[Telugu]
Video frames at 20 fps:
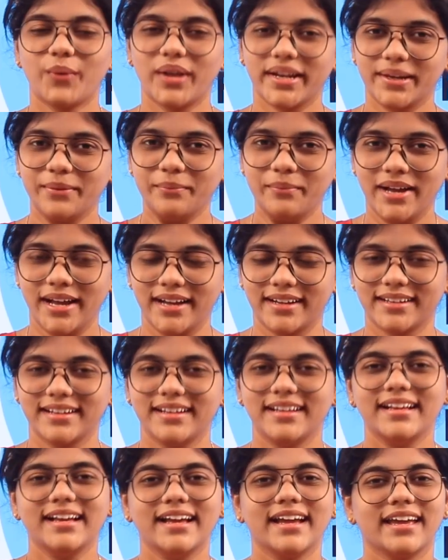వెల్కమ్ బ్యాక్
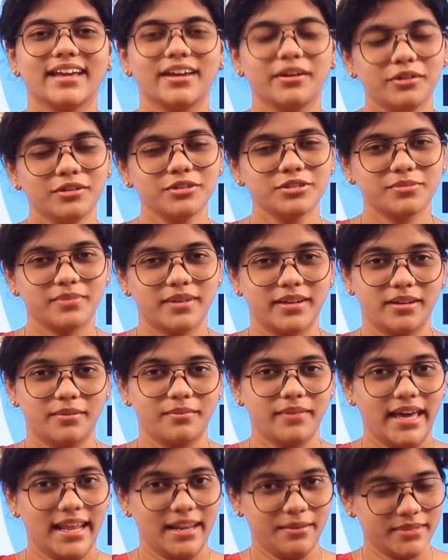ఈరోజు మనం
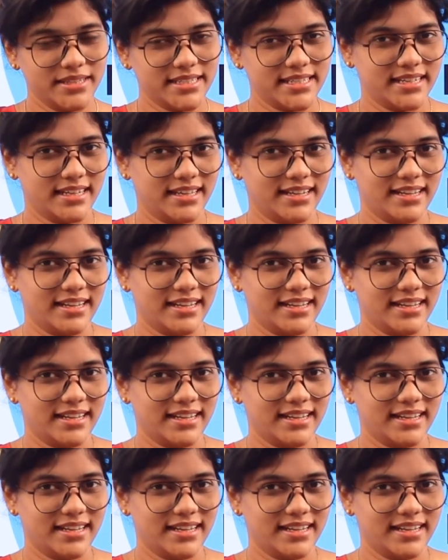ఎలిమెంట్స్ ఇన్